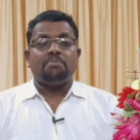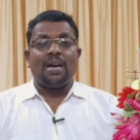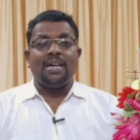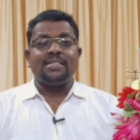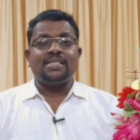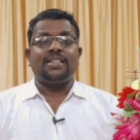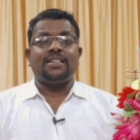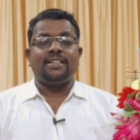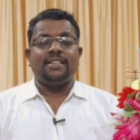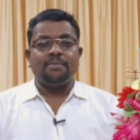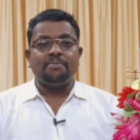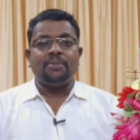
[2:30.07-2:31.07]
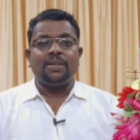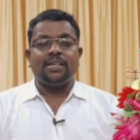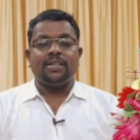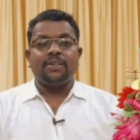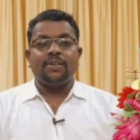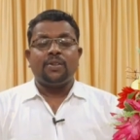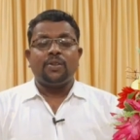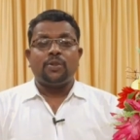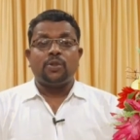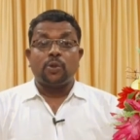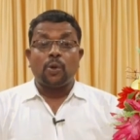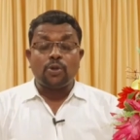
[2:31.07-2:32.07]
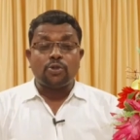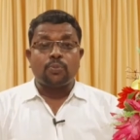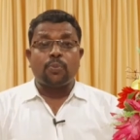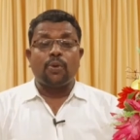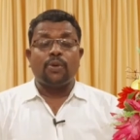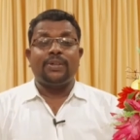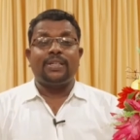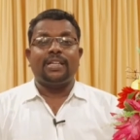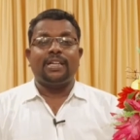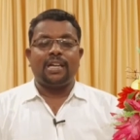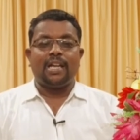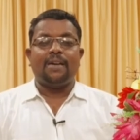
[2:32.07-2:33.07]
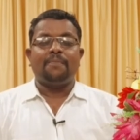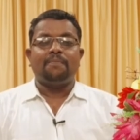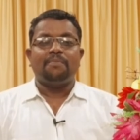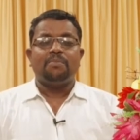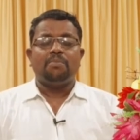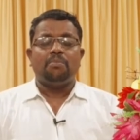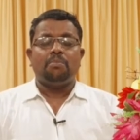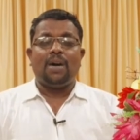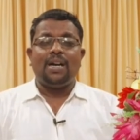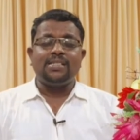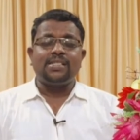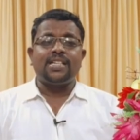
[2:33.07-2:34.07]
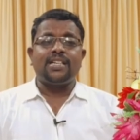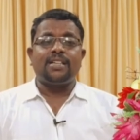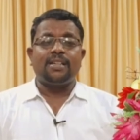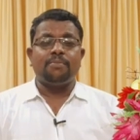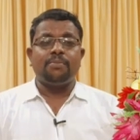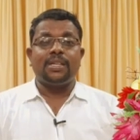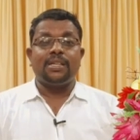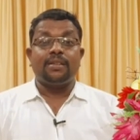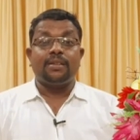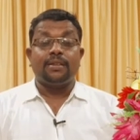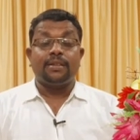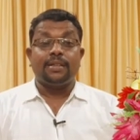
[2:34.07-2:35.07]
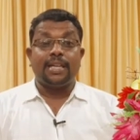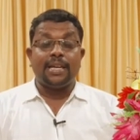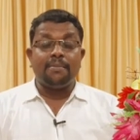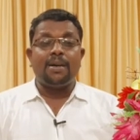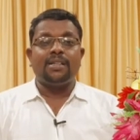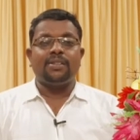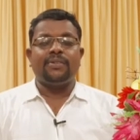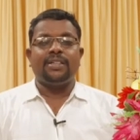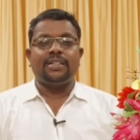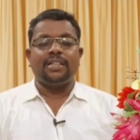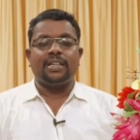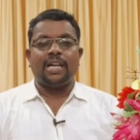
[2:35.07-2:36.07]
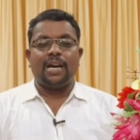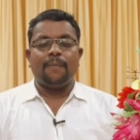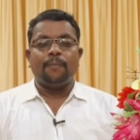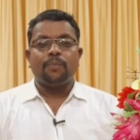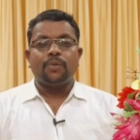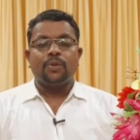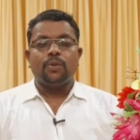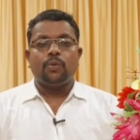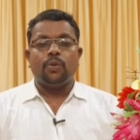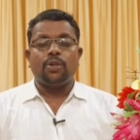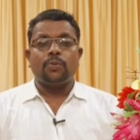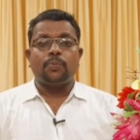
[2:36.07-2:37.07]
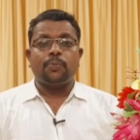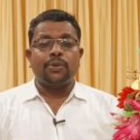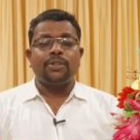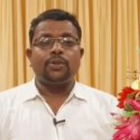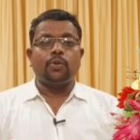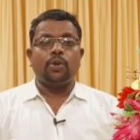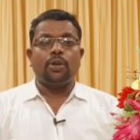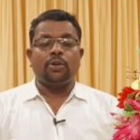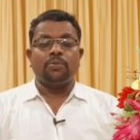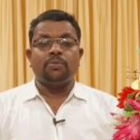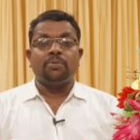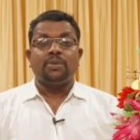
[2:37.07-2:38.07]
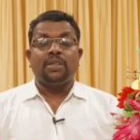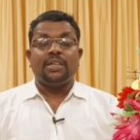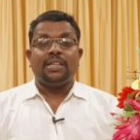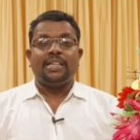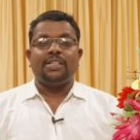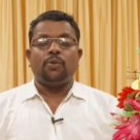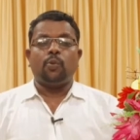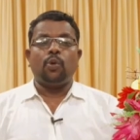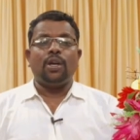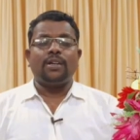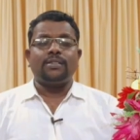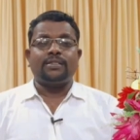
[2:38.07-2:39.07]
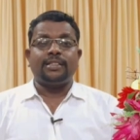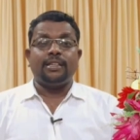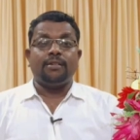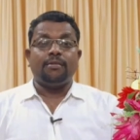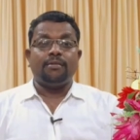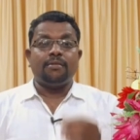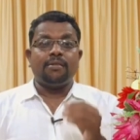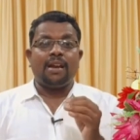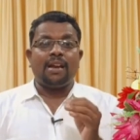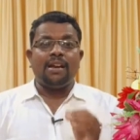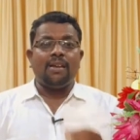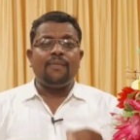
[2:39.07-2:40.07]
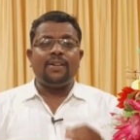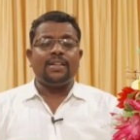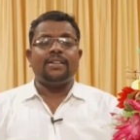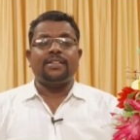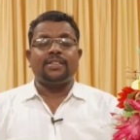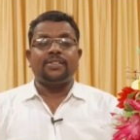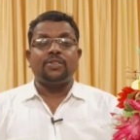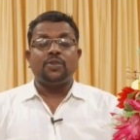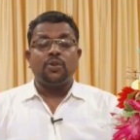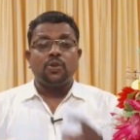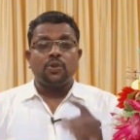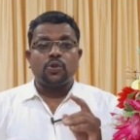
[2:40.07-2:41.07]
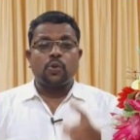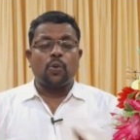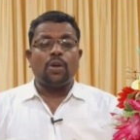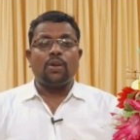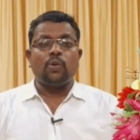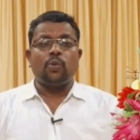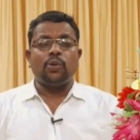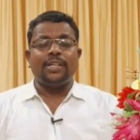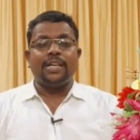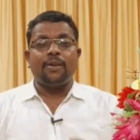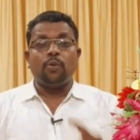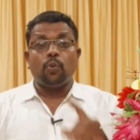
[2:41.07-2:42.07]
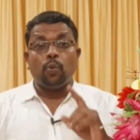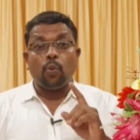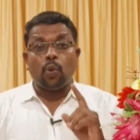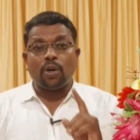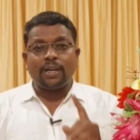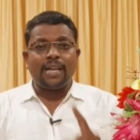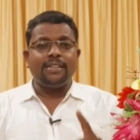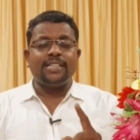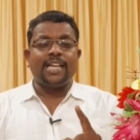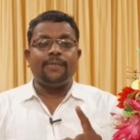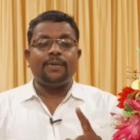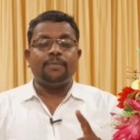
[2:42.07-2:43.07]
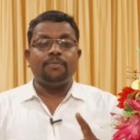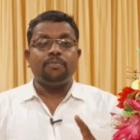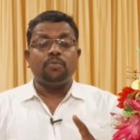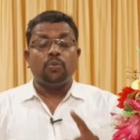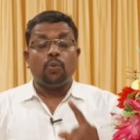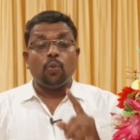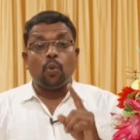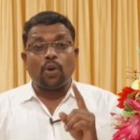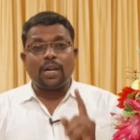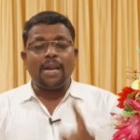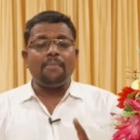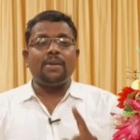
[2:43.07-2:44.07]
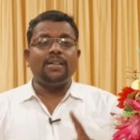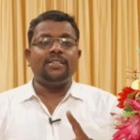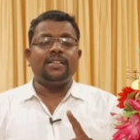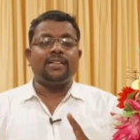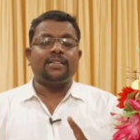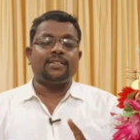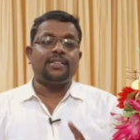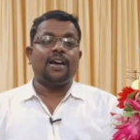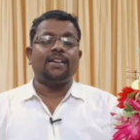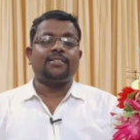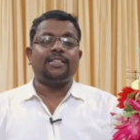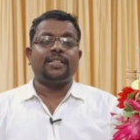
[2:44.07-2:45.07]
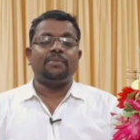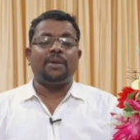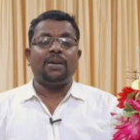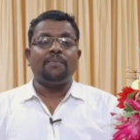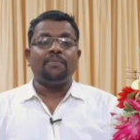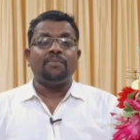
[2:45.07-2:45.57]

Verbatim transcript: மனுஷனை நம்பி தோற்று போய்விட்டீர்களா மனுஷனை நம்பி ஏமாந்து விட்டீர்களா ஒன்று புரிந்து கொள்ளணும் இந்த உலகத்தில் நல்லவர் என்று சொல்லக்கூடிய ஒரே தெய்வம் ஒரே மனிதர் யார் தெரியுமா